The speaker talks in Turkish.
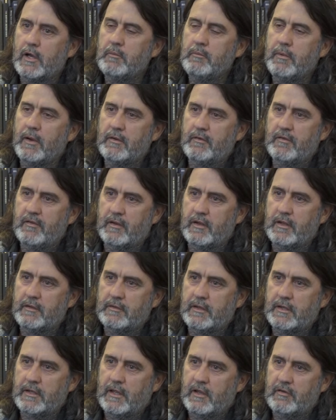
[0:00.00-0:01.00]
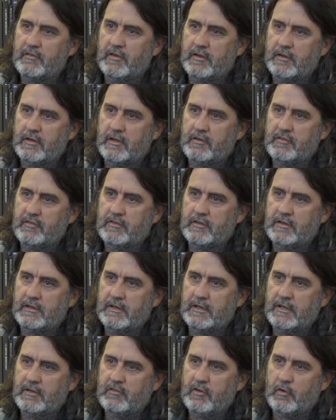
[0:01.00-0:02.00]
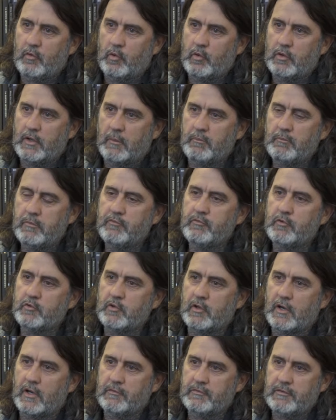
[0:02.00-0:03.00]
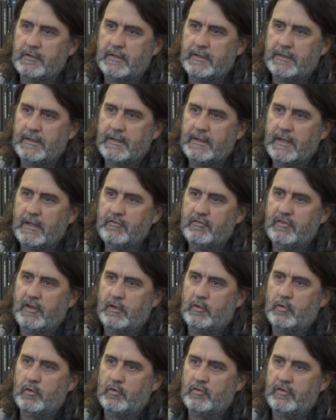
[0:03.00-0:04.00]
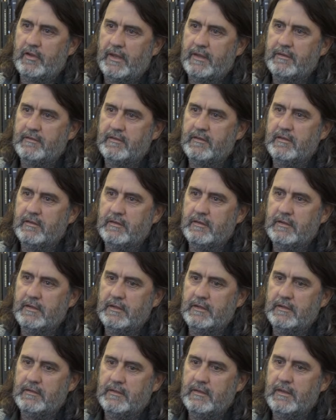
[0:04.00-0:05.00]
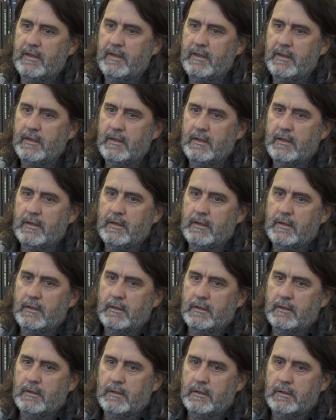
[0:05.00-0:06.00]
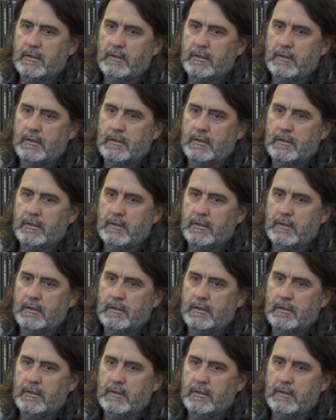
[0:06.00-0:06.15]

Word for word: Akbank Sanat'ta gerçekleştirilecek olan bu fotoğrafları neden çekiyoruz etkinliğinde e,